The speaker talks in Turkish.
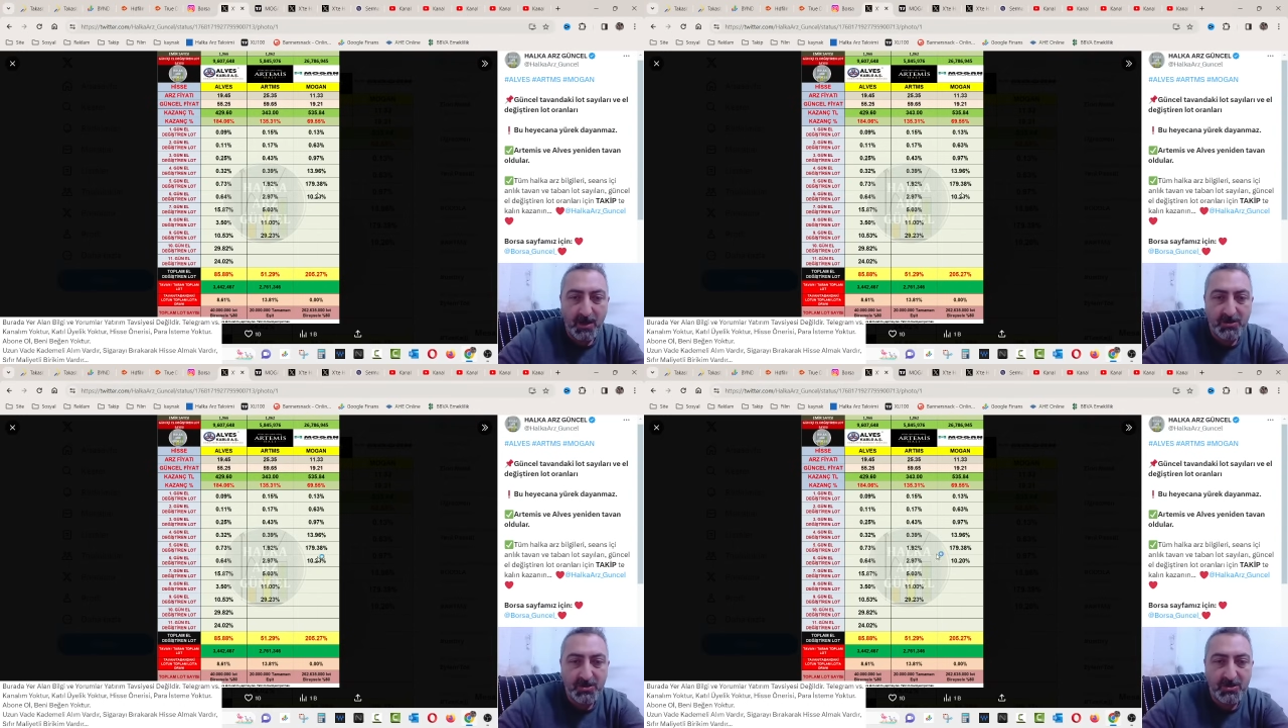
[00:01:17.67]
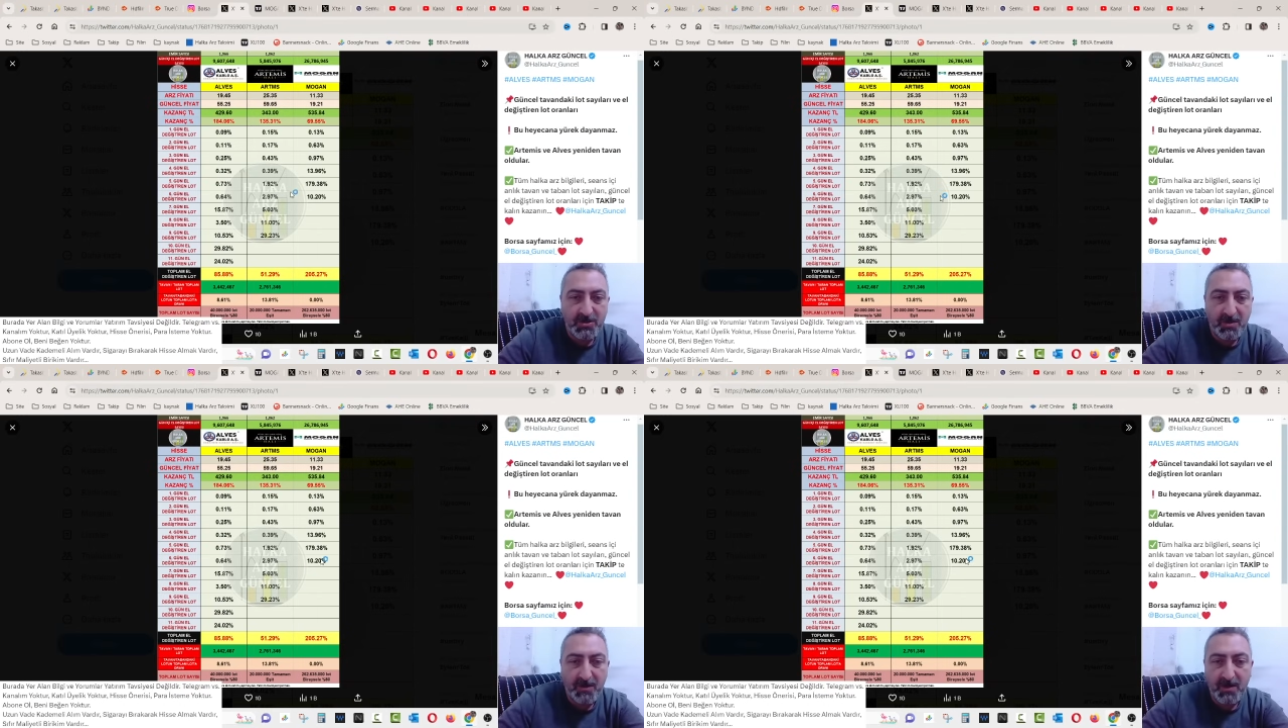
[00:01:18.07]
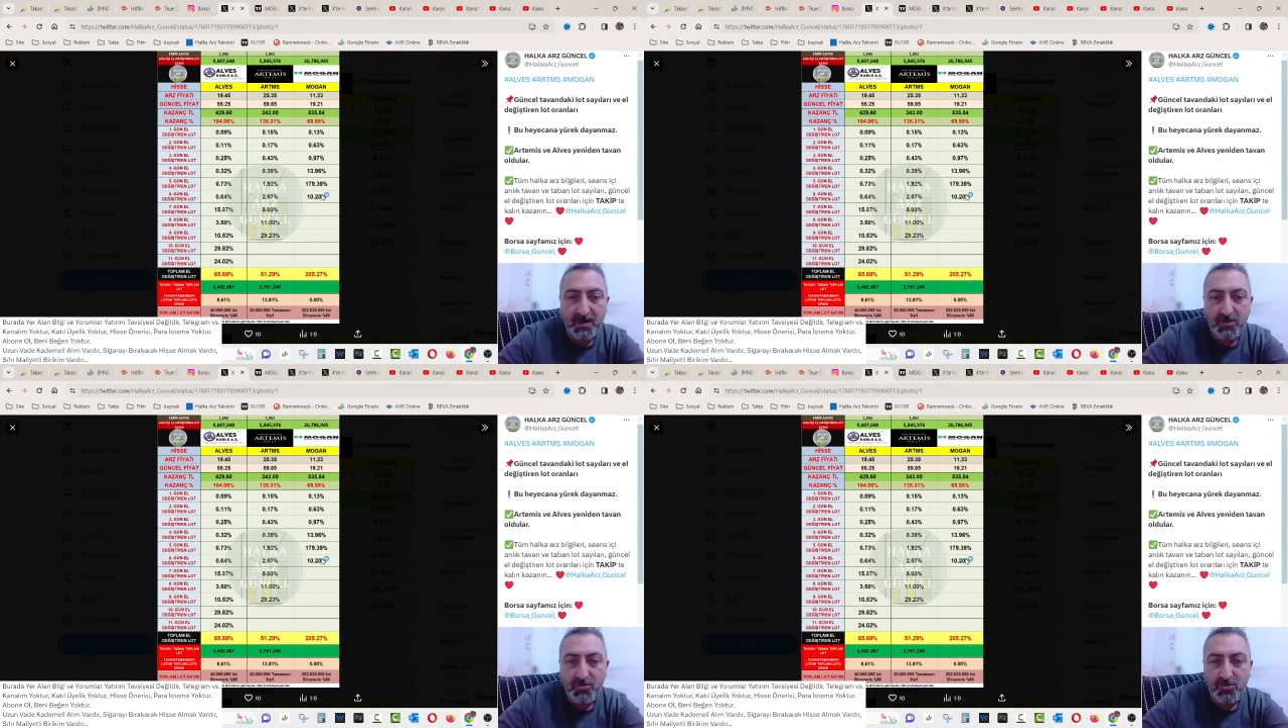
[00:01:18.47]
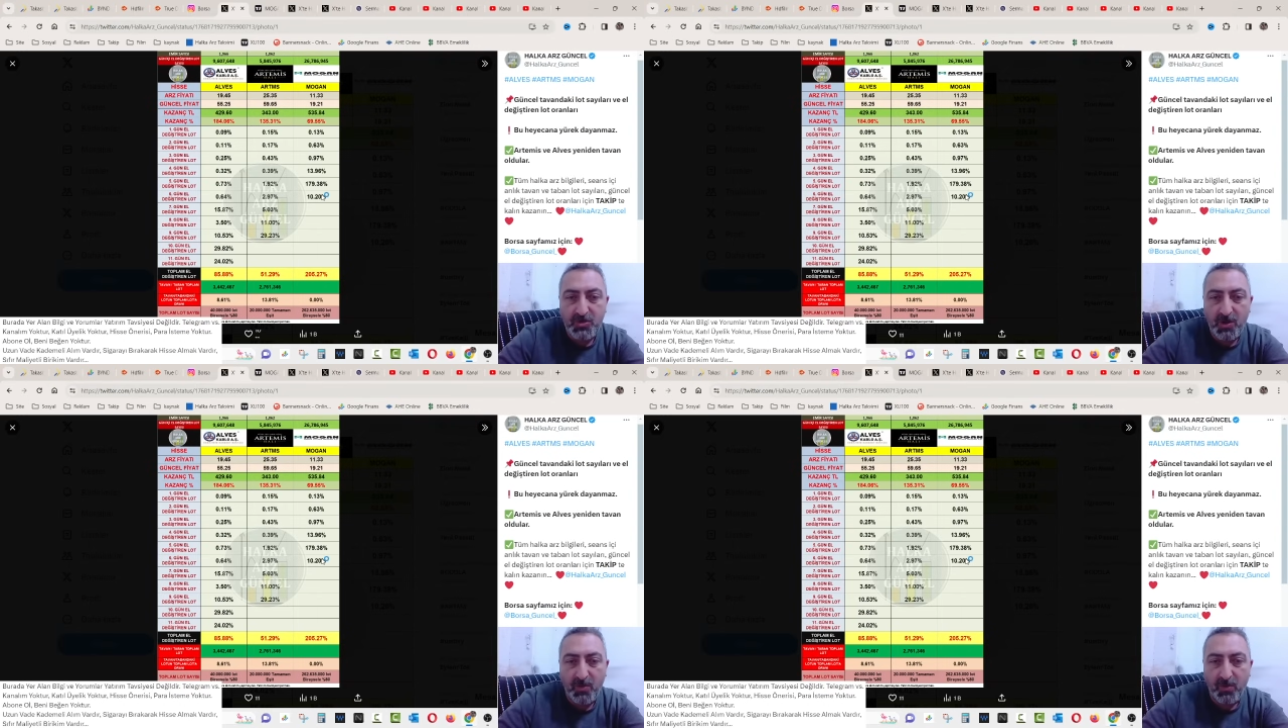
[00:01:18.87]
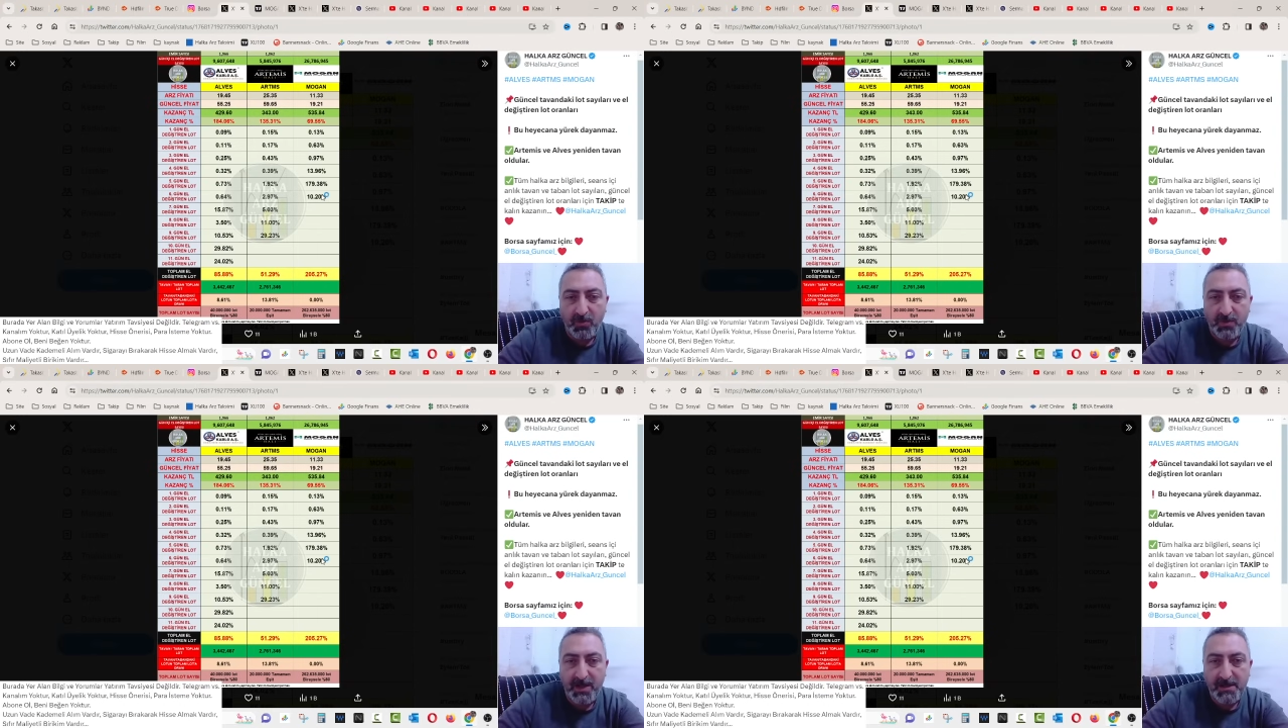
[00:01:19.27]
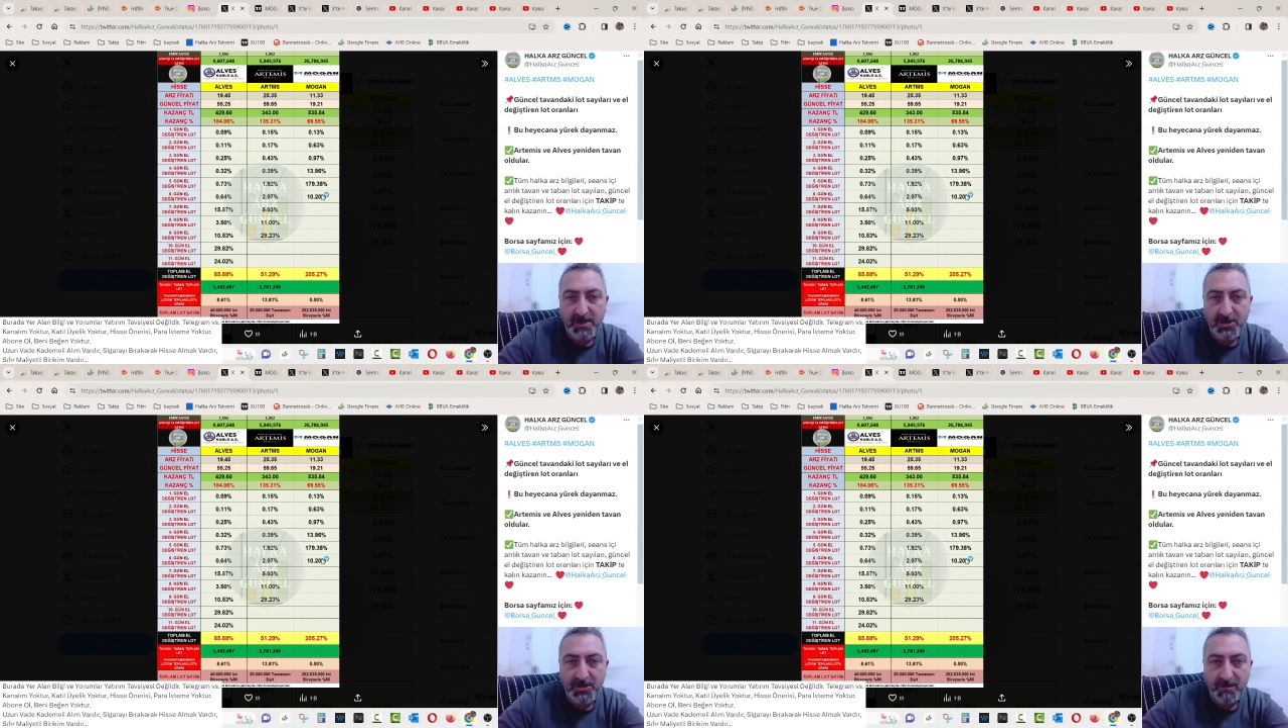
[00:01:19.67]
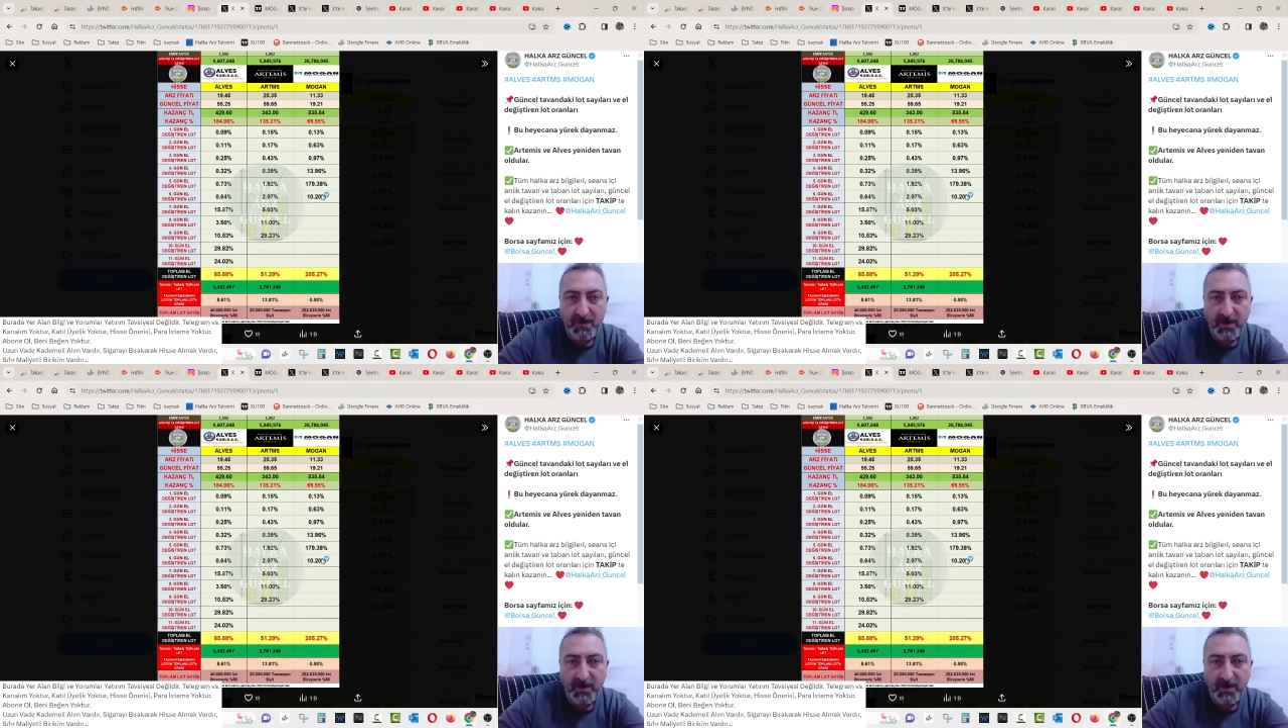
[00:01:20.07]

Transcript: açılış itibariyle %10 el değiştirme